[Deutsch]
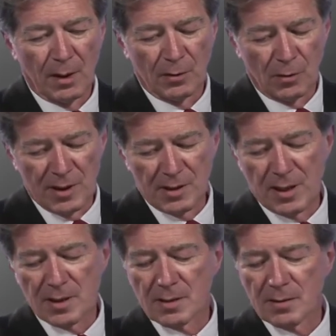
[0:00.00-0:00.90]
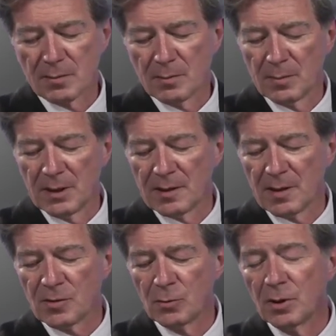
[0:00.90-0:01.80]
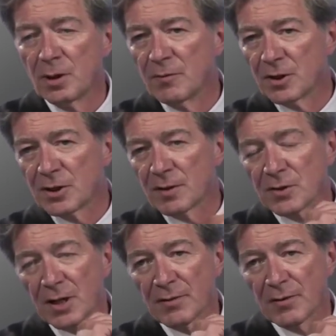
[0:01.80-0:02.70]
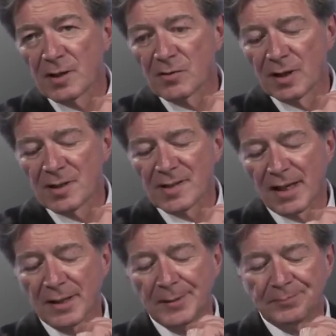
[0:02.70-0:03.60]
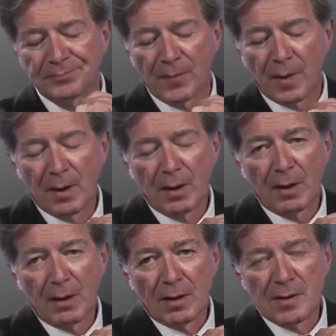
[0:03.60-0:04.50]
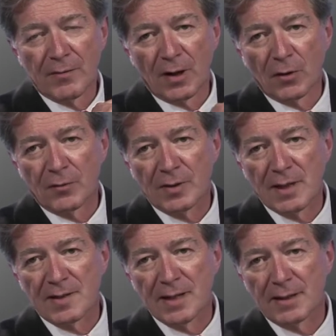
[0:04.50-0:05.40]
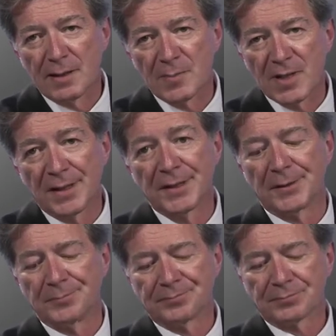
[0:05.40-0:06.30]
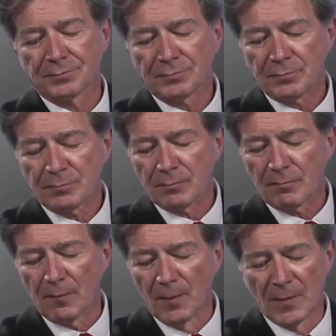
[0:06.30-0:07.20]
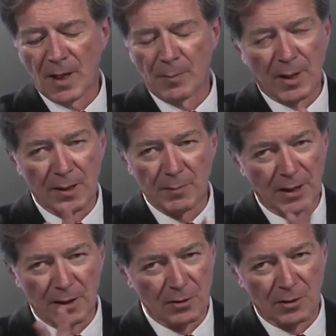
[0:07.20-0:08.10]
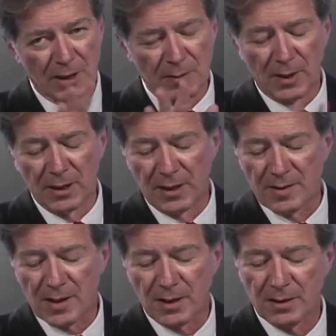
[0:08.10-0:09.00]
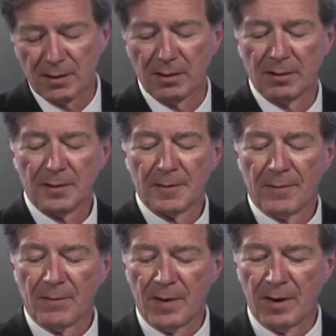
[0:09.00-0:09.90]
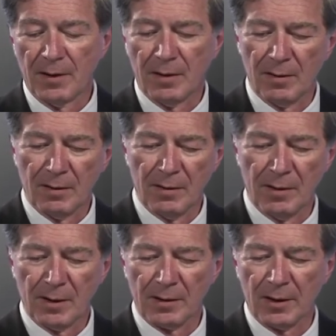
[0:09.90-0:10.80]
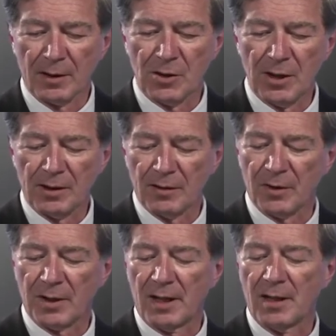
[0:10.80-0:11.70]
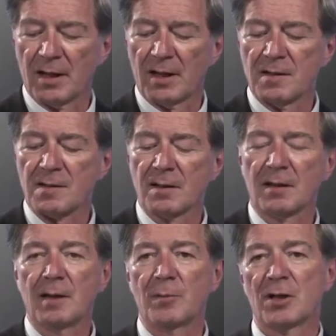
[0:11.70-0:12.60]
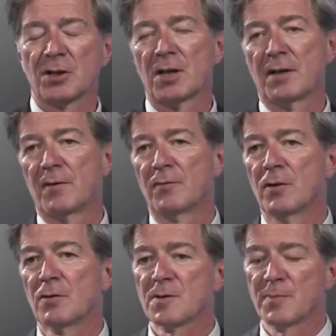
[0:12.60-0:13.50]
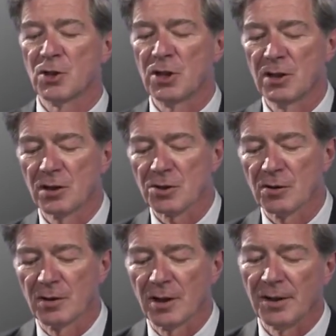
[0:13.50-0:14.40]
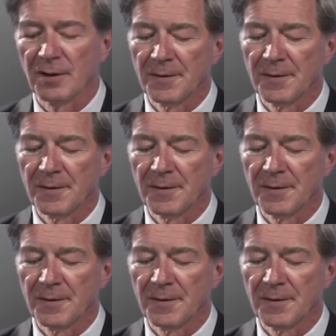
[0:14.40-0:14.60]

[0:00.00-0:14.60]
Nun ist das mit dieser Suche im Wirtschaftsstrafrecht so eine Sache. Sie verläuft nicht selten im Sande. Und dabei meine ich noch nicht mal den Sand, den irgendein geschickter Verteidiger ins Getriebe der Strafverfolgungsmaschine gestreut hat,